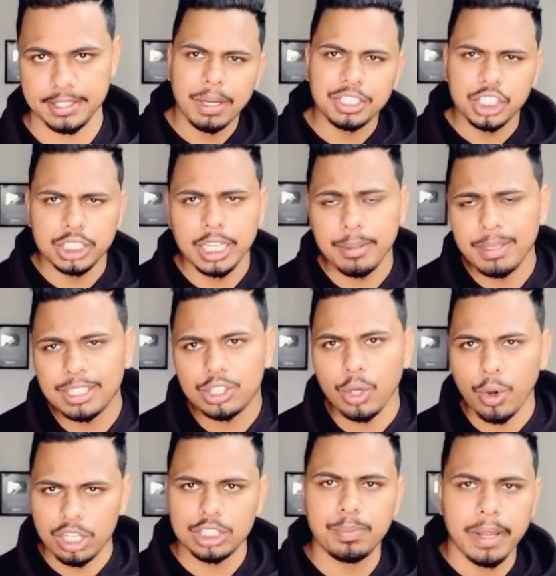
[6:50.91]
पर जितनी भी
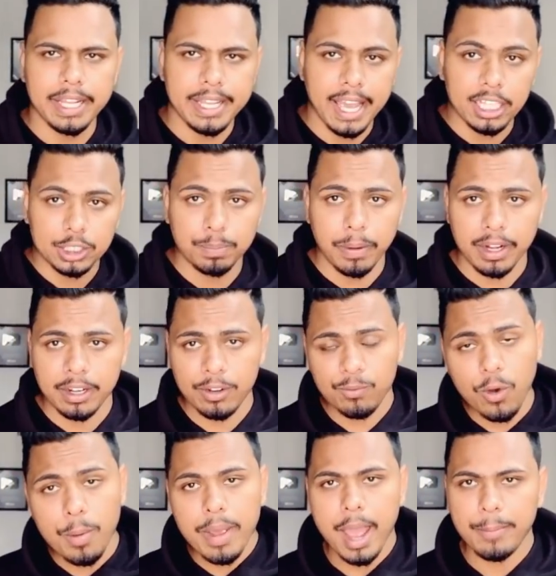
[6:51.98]
थ्योरीज बनी है इस पर
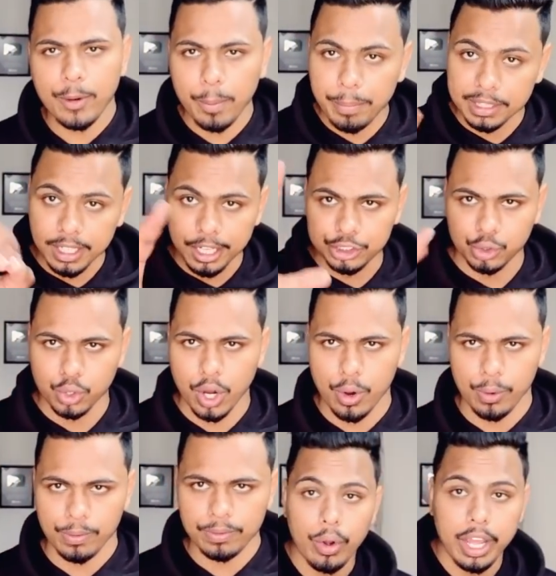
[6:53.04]
वो मैं आपको बता चुका
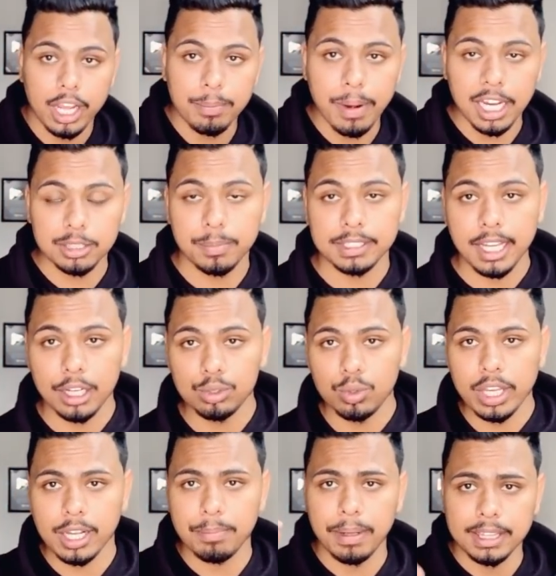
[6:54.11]
हूँ और एक बात बता दूं एक